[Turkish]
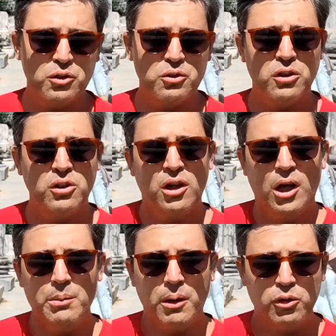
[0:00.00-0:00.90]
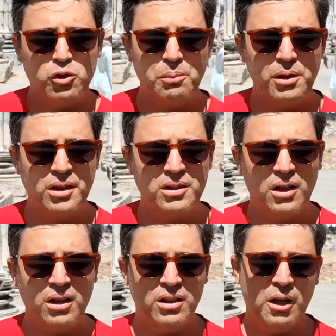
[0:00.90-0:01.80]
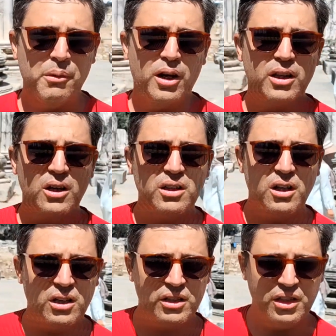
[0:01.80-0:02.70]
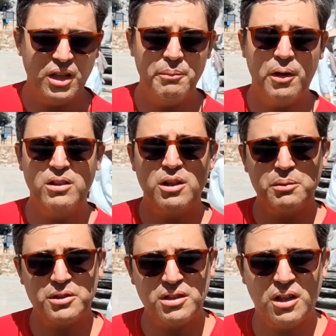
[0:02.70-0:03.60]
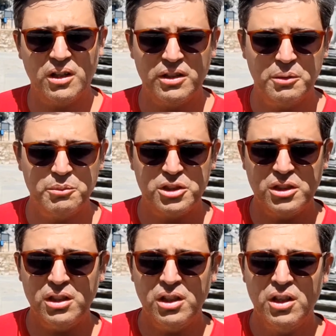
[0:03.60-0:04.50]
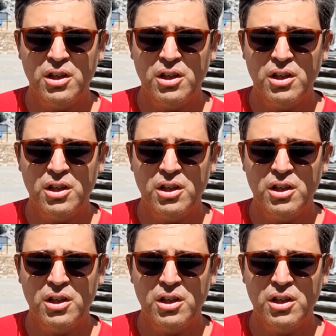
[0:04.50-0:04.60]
Çünkü hem hava toplarının daha iyi hem ayağı daha iyi hem altyapısı daha iyi demişti.